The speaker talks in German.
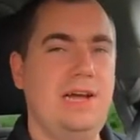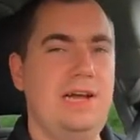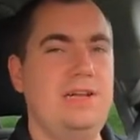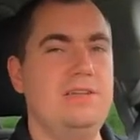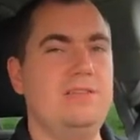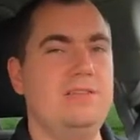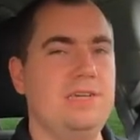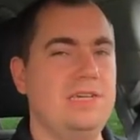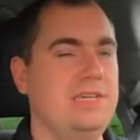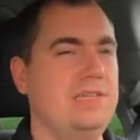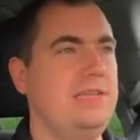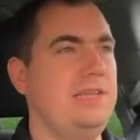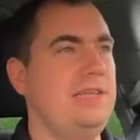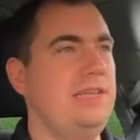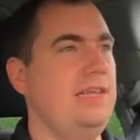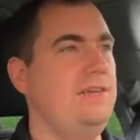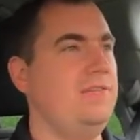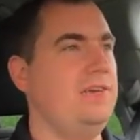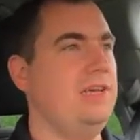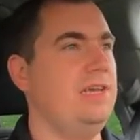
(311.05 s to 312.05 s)
Also richtig
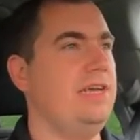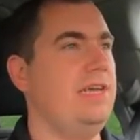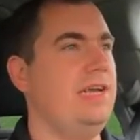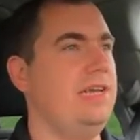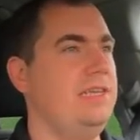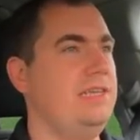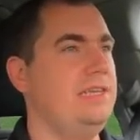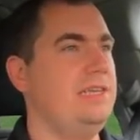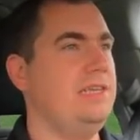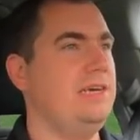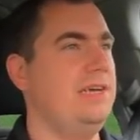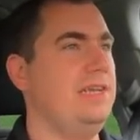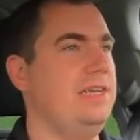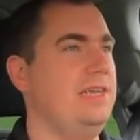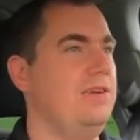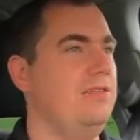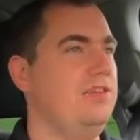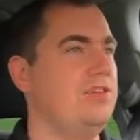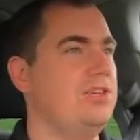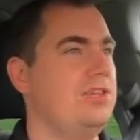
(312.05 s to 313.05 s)
clevere Kerlchen da in
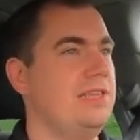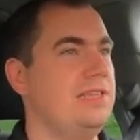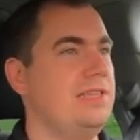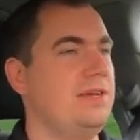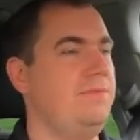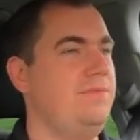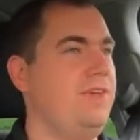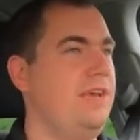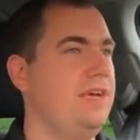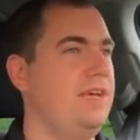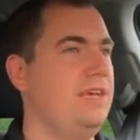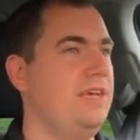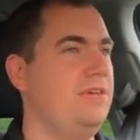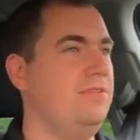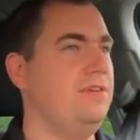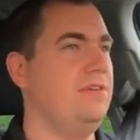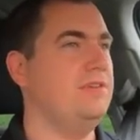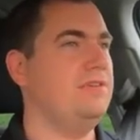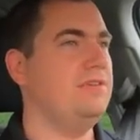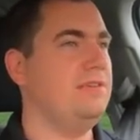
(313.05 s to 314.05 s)
Ingolstadt am Werke
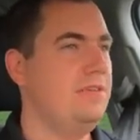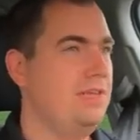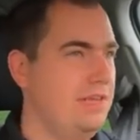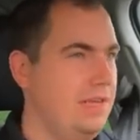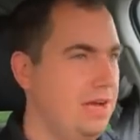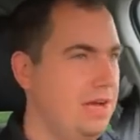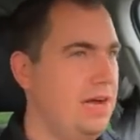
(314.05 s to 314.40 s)
gewesen.